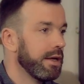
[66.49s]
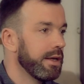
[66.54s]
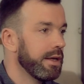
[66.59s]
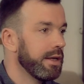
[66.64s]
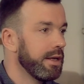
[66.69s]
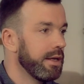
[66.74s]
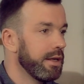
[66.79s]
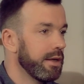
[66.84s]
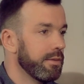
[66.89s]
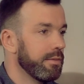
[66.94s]

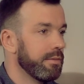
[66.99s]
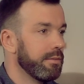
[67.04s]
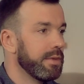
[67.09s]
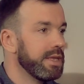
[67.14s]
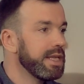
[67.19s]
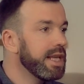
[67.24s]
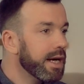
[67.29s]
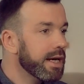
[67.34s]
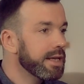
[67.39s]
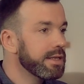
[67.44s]
И
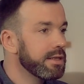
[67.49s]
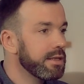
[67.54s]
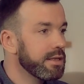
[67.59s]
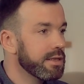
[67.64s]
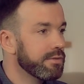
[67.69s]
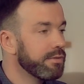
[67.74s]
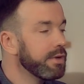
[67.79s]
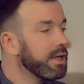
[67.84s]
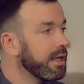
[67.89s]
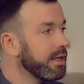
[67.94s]
мне
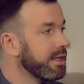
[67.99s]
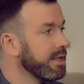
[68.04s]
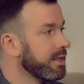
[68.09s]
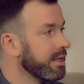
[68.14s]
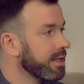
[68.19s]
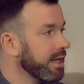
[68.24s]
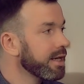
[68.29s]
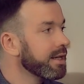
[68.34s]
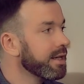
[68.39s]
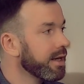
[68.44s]
хотелось выглядеть
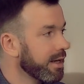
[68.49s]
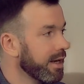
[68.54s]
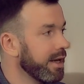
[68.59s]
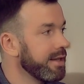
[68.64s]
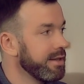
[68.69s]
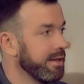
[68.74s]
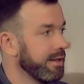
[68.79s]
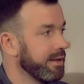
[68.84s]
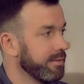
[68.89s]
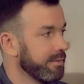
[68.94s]
так, как
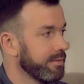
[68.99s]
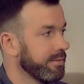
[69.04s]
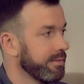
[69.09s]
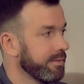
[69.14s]
они.